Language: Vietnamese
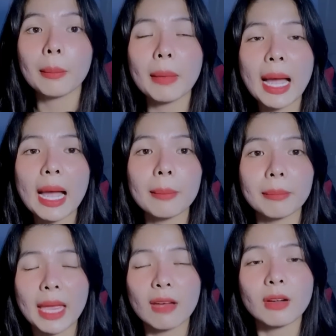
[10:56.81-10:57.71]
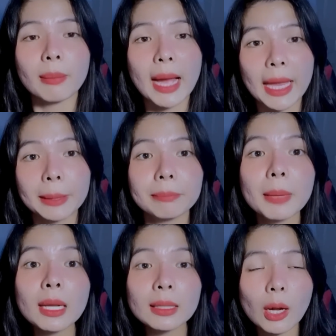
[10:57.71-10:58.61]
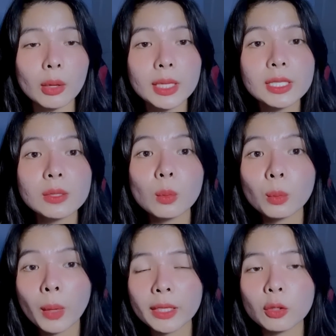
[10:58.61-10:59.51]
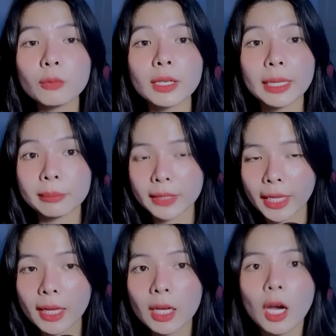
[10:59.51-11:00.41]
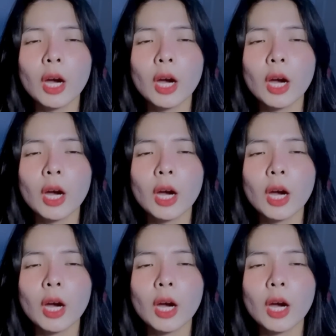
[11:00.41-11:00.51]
ba mẹ và bạn bắt đầu đi xung quanh khu vực em té